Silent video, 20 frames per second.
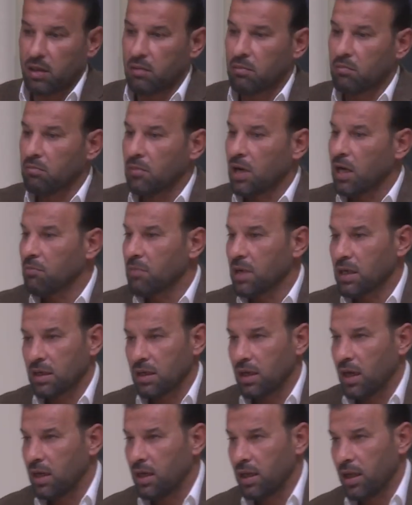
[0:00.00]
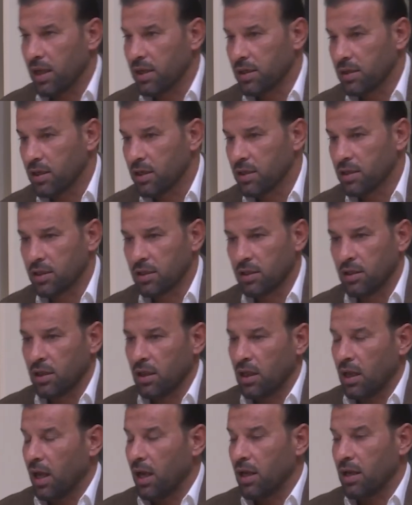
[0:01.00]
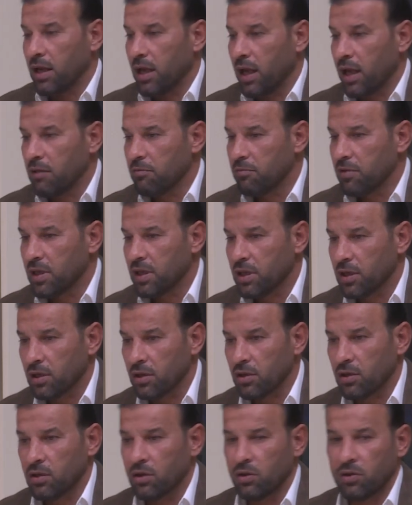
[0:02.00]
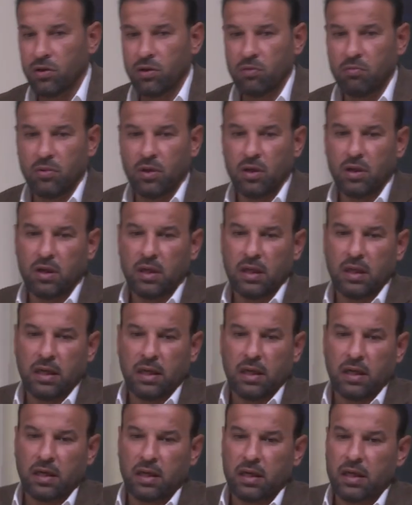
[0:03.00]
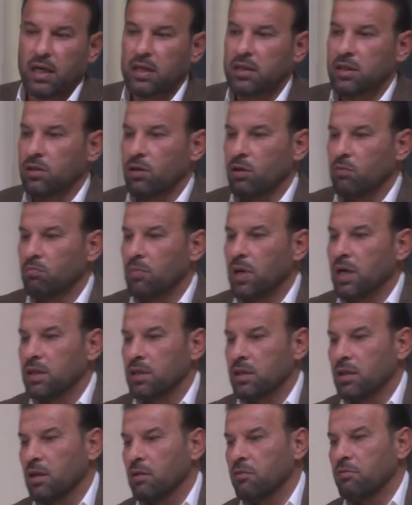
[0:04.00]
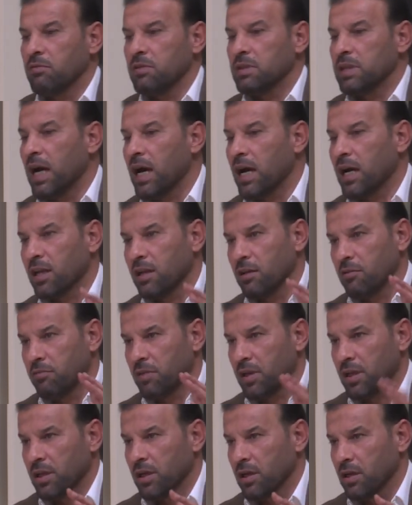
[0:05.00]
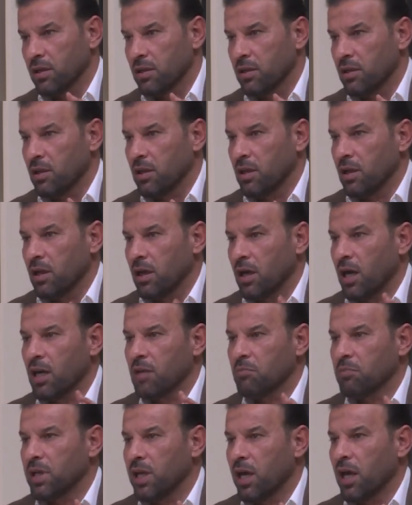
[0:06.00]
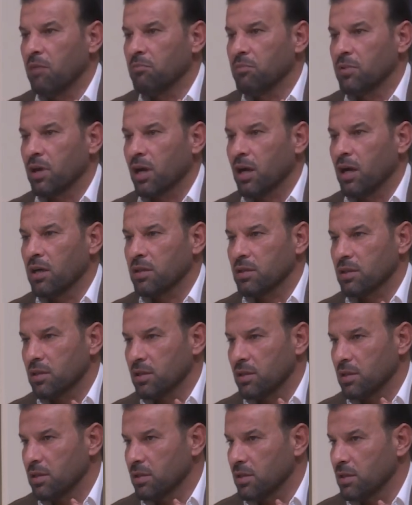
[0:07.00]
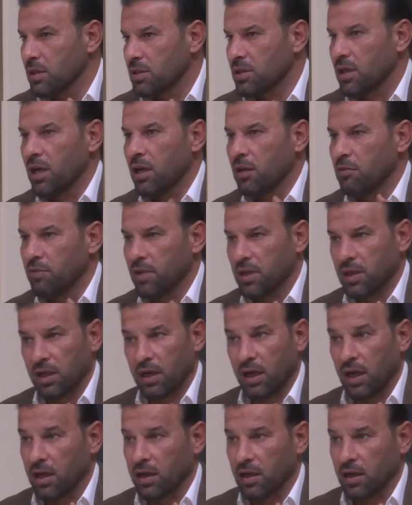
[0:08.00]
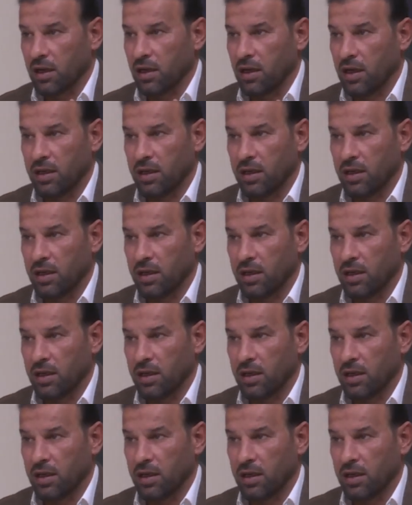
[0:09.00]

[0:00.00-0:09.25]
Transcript: ما مر على اي نادي على اي فريق اليوم قياده حمادي داخل الفريق هاي من اهم نقاط نجاح الفريق حقيقه